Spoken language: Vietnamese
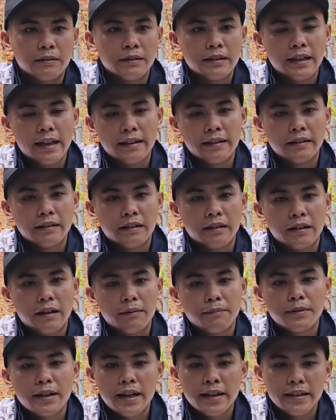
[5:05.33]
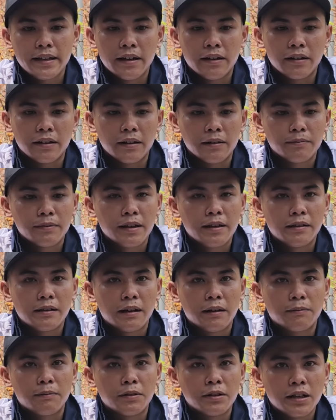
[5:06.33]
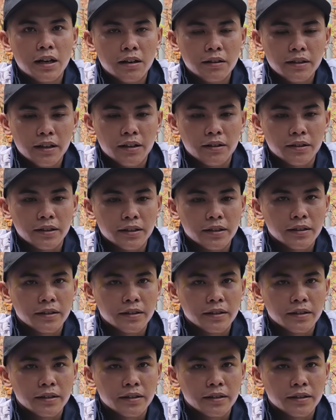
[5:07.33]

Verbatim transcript: vậy rồi em nghi rồi, em nghi là bữa đó rồi.